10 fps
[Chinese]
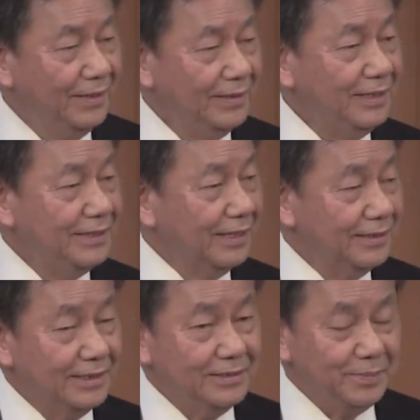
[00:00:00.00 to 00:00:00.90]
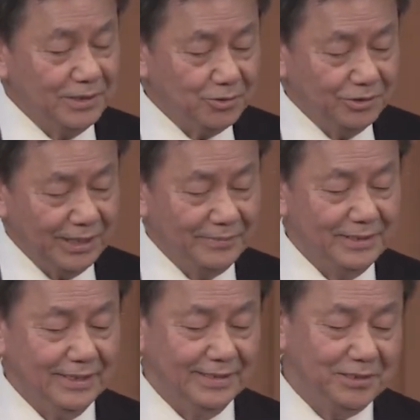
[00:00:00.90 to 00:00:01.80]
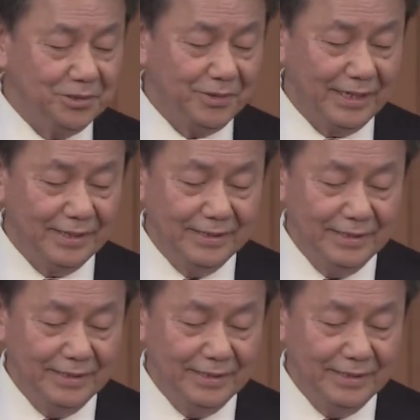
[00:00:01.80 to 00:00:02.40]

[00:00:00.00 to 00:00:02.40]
他讲的在这本书上面讲了一句话。